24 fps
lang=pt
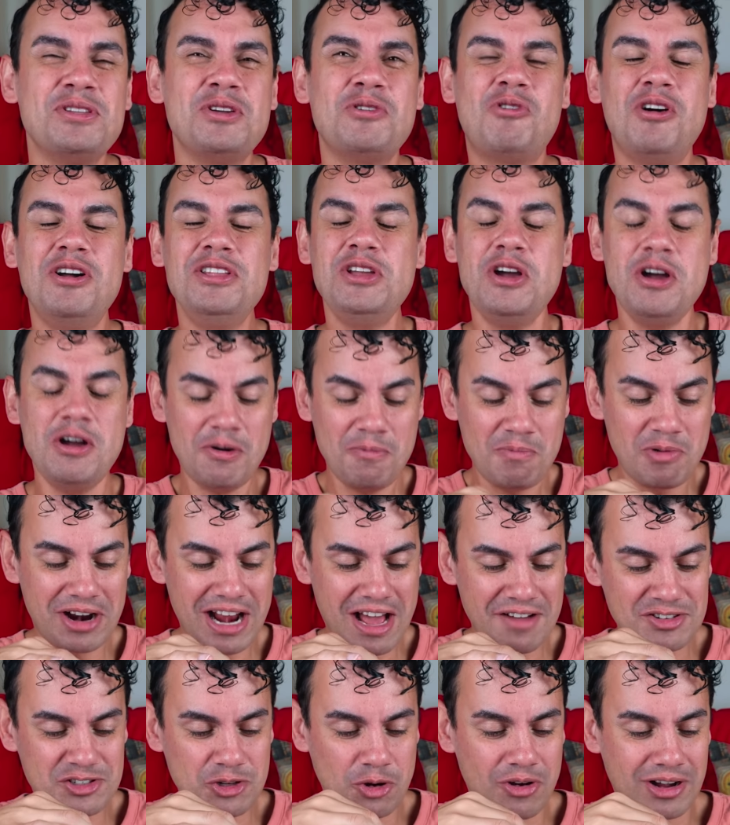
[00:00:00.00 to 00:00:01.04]
Quando eu
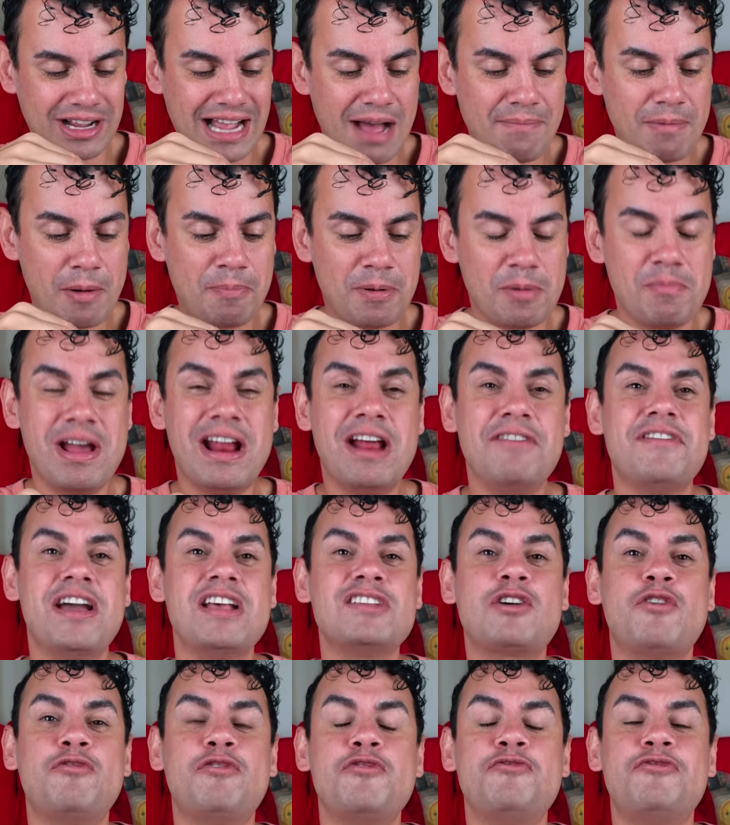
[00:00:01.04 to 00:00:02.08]
morava em Sorocaba, a primeira vez
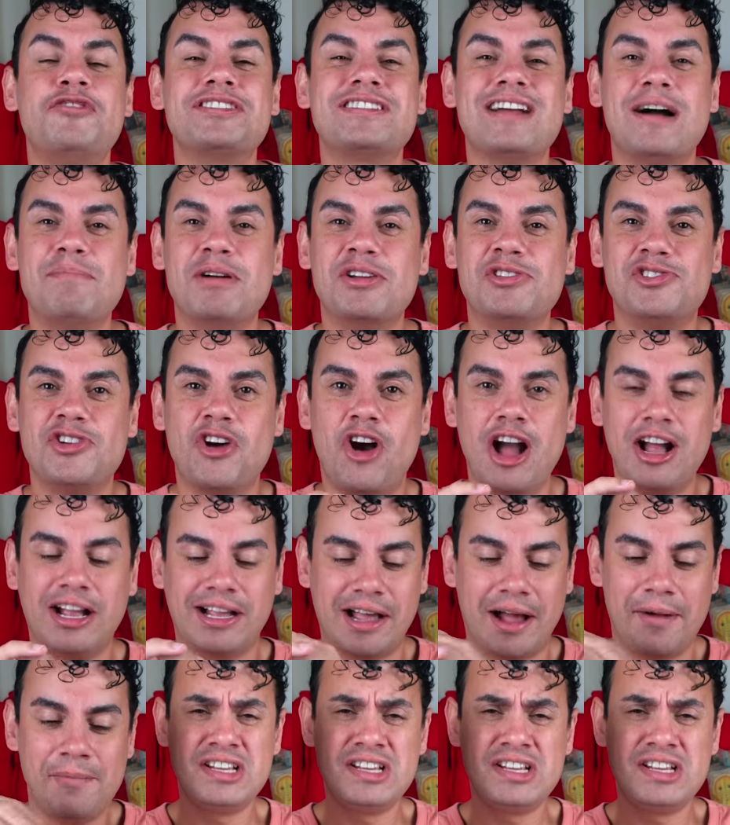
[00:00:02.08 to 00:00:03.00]
que eu fui fritar mandioca,